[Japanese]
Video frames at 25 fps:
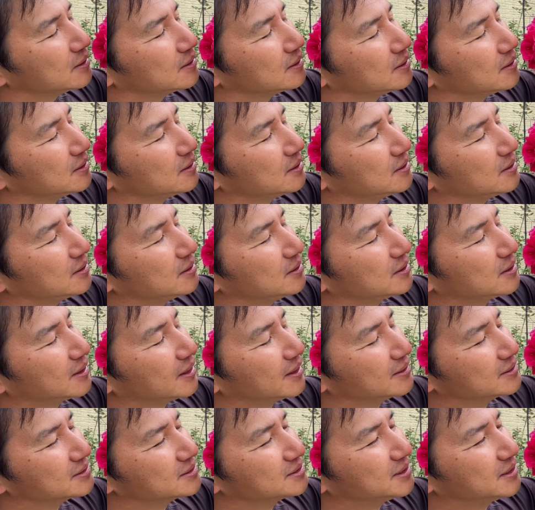いい
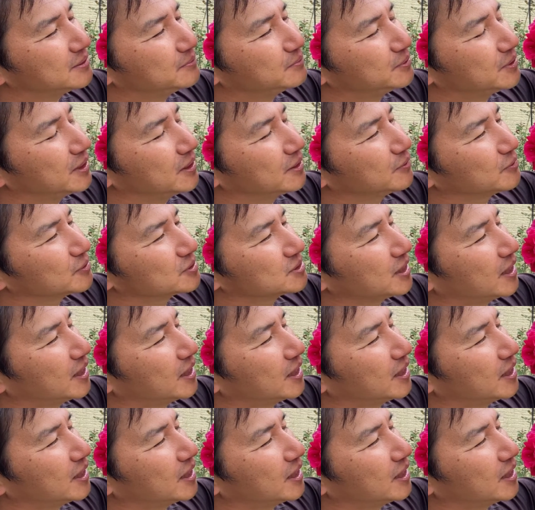感じでブレンドし